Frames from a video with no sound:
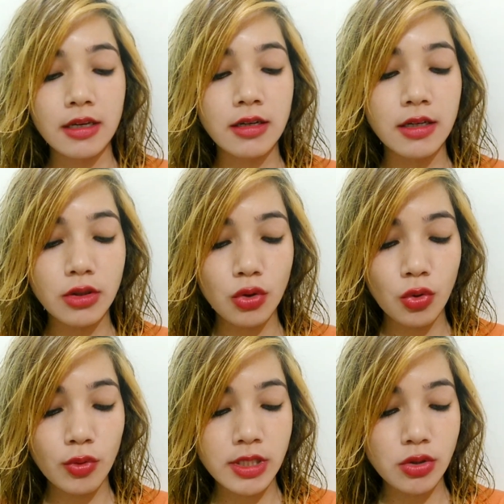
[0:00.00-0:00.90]

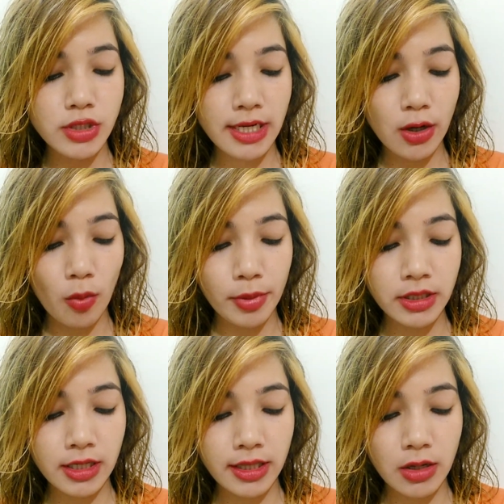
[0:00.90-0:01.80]
तो इसको चलिए
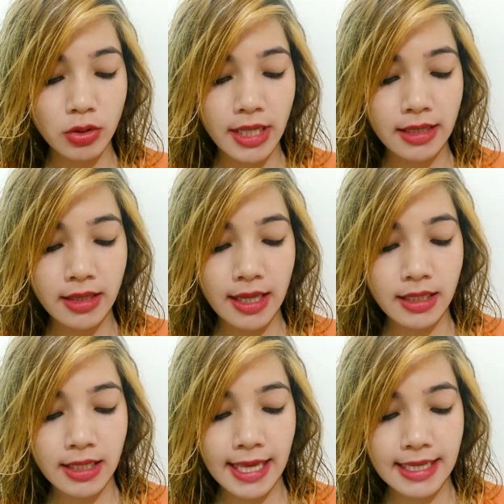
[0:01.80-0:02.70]
ओपन करते हैं और देखते
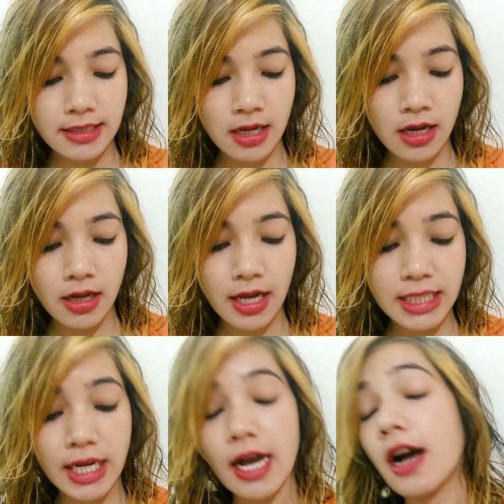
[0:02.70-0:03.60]
हैं कि कैसा
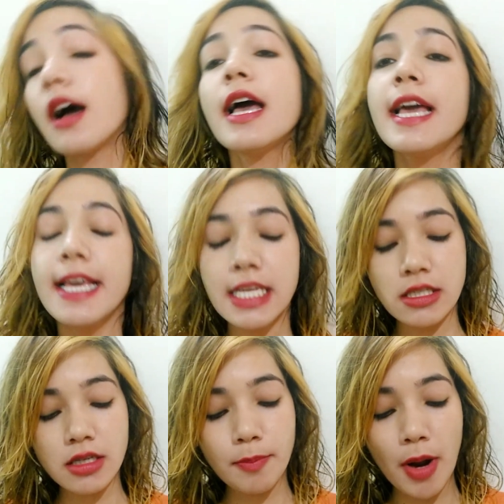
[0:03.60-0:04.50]
अच्छा हाँ
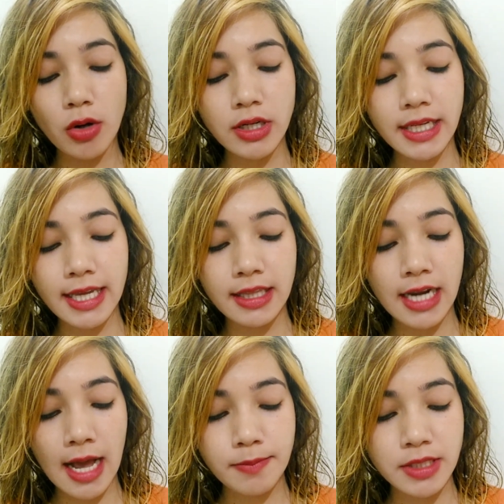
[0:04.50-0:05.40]
इस पाउडर के
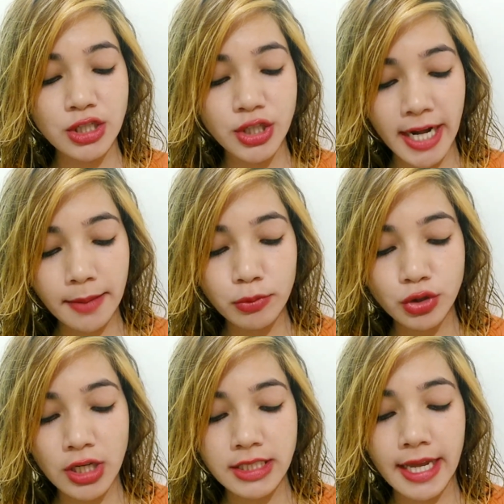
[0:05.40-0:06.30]
अंदर आपसे शेड
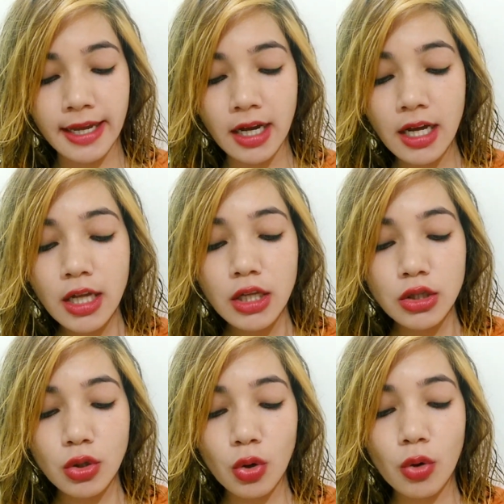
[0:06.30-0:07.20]
पूछा जाएगा
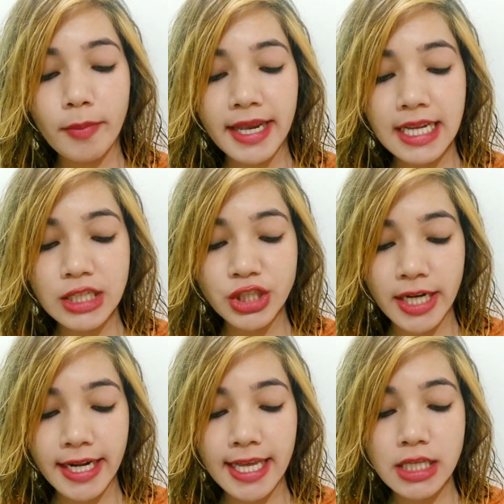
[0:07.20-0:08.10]
तो मेरा
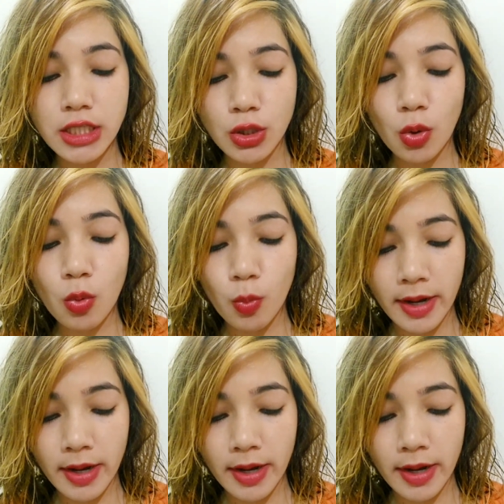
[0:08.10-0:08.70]
शेड है जीरो